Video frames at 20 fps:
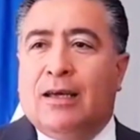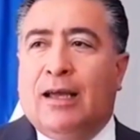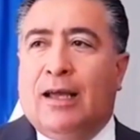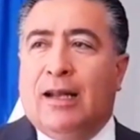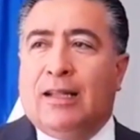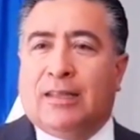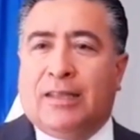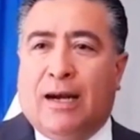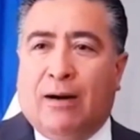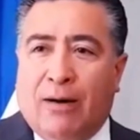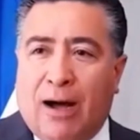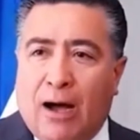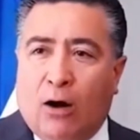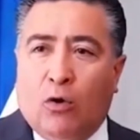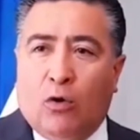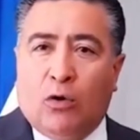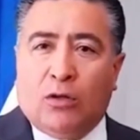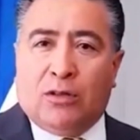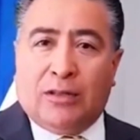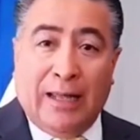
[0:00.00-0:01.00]
el
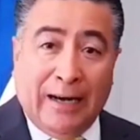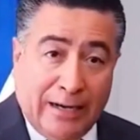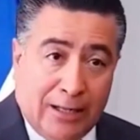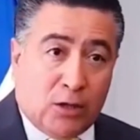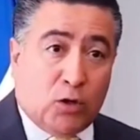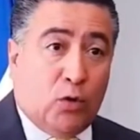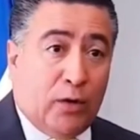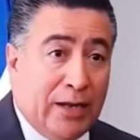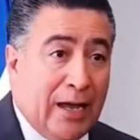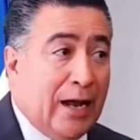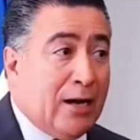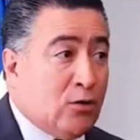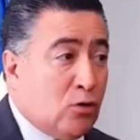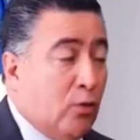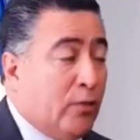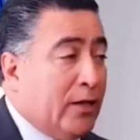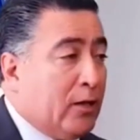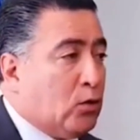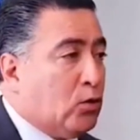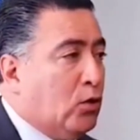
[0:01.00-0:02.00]
trabajo territorial,
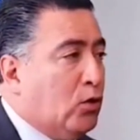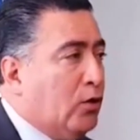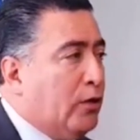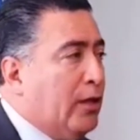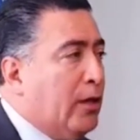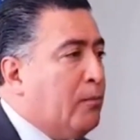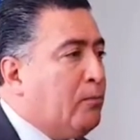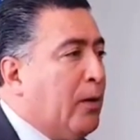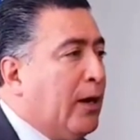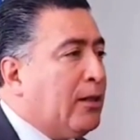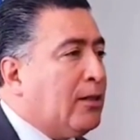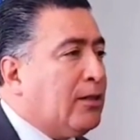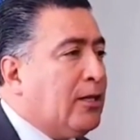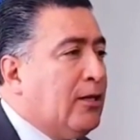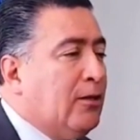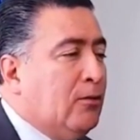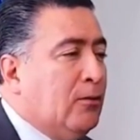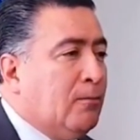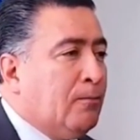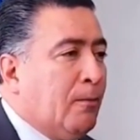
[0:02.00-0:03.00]
sobre todo del
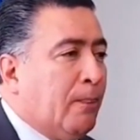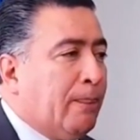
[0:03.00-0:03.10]
partido,